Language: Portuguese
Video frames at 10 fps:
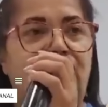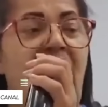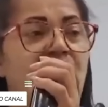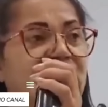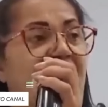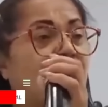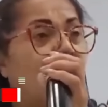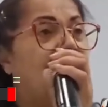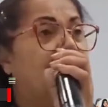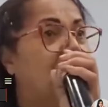Deus vai
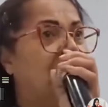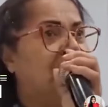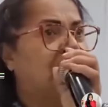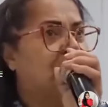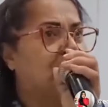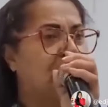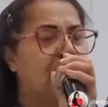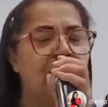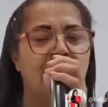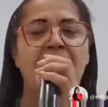colher
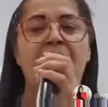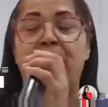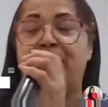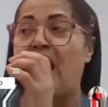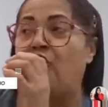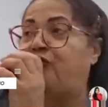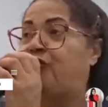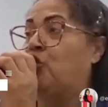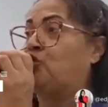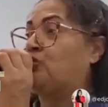muitos. Para
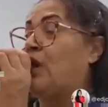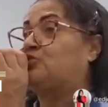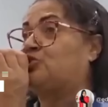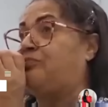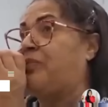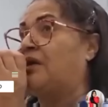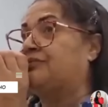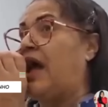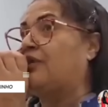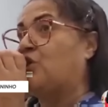o fruto não se
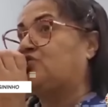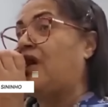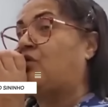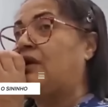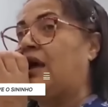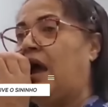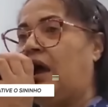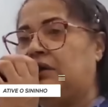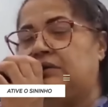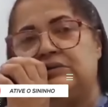perder, Deus vai
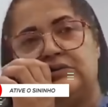colher.